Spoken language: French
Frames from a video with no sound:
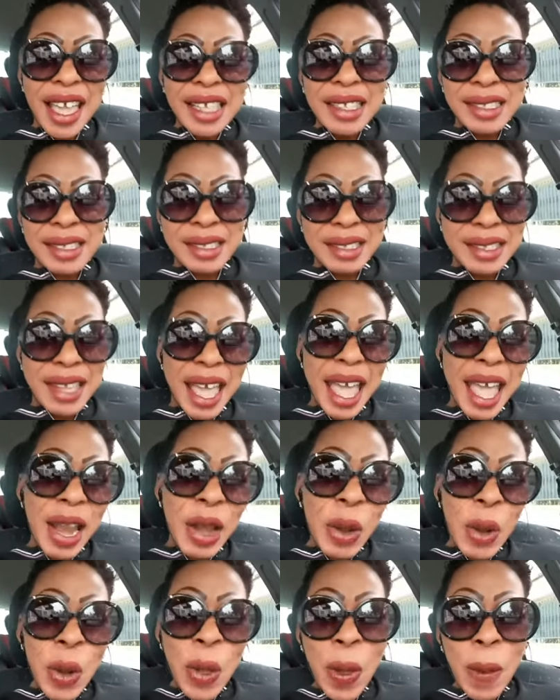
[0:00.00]
C'est
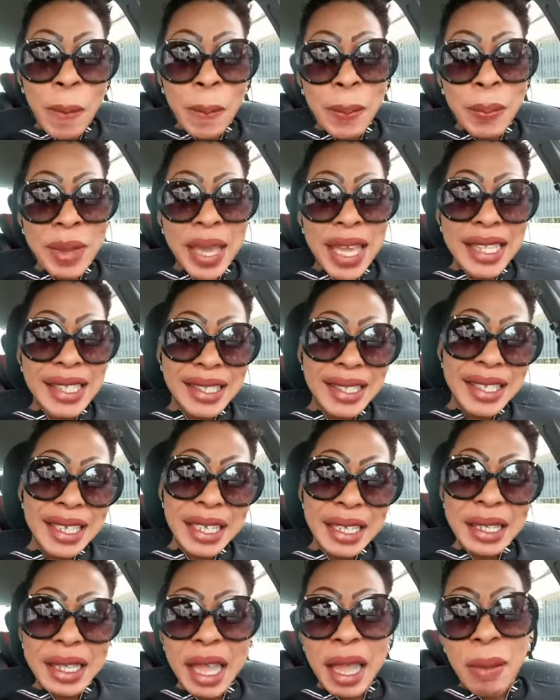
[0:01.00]
le
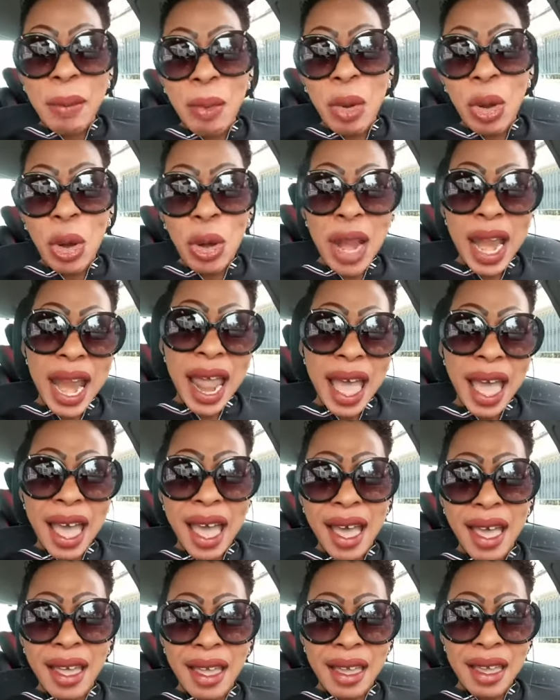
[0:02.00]
petit démon
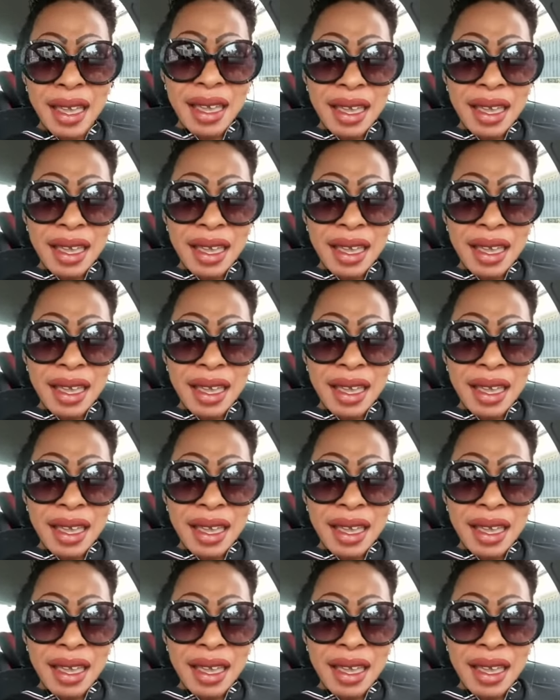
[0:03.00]
là